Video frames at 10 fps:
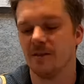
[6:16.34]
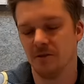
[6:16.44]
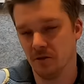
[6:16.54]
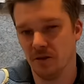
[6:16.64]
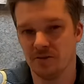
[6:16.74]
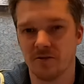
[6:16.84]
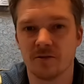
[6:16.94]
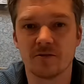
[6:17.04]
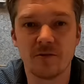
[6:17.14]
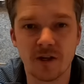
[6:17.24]
Genau, also
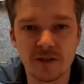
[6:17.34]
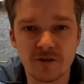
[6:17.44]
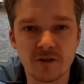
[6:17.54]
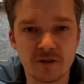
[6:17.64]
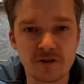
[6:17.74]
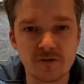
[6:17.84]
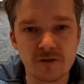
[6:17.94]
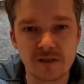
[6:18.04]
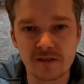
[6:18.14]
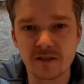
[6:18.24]
ist vielleicht noch ein
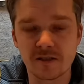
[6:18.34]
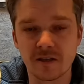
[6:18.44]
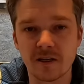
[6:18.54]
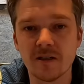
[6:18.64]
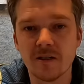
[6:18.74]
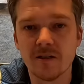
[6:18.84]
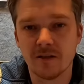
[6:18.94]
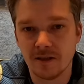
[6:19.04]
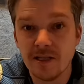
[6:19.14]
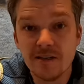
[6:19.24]
zusätzlicher
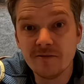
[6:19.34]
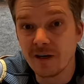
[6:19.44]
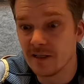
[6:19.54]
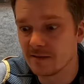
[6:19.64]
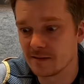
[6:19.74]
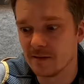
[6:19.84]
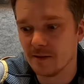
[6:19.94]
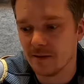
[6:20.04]
Hinweis,